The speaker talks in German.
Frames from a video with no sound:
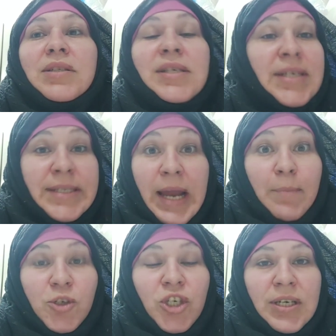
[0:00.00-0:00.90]
das
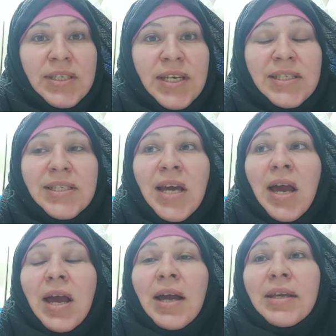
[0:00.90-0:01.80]
islamische Gesetz.
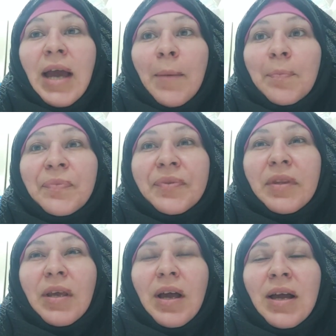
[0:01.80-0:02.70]
Ja,
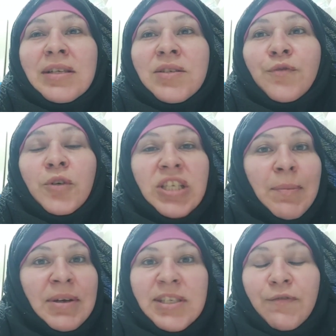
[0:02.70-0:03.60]
also von
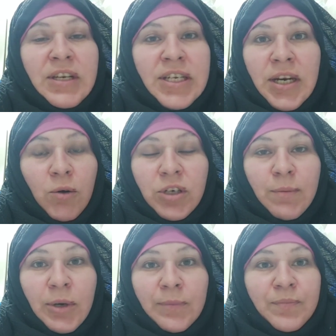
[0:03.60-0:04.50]
dem her, sie will den auch
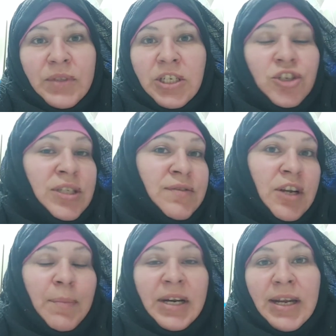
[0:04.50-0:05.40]
nicht mehr. Die ist jetzt
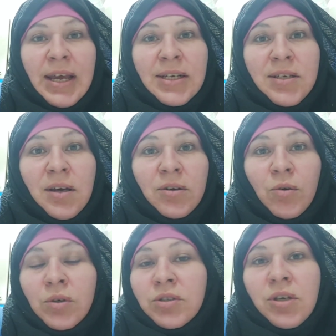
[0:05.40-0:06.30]
wieder bei den Eltern
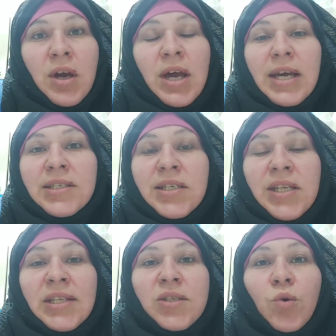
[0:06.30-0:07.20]
und es
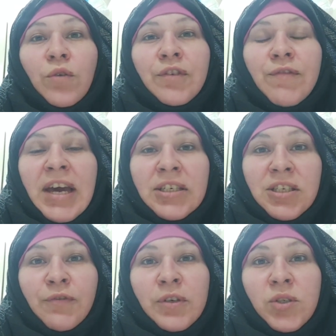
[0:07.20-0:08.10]
ist dann so, wie werden
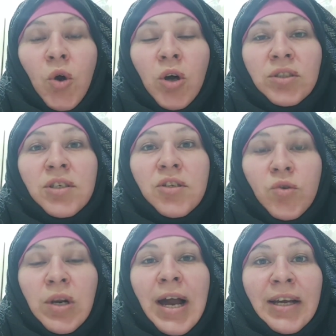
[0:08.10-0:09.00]
die versorgt,
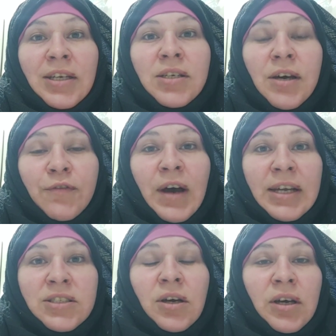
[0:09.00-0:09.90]
solange der
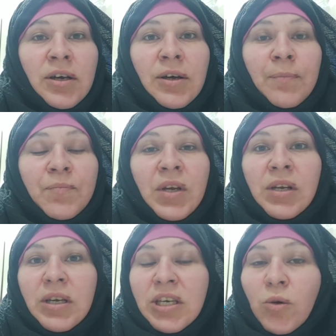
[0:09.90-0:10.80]
Vater ähm,
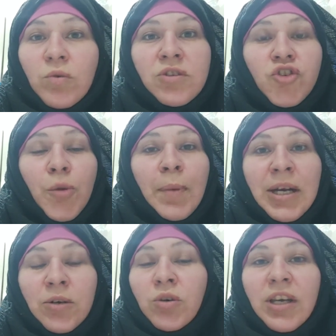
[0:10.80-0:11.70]
einen Regierungsjob
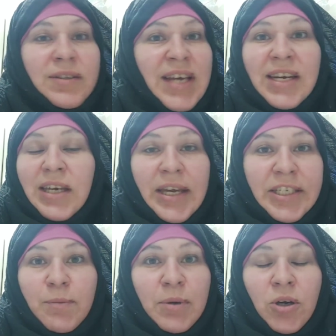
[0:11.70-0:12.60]
hat oder seine
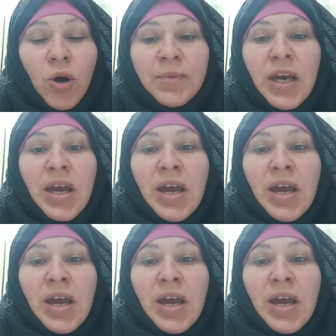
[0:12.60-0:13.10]
Rente bekommt,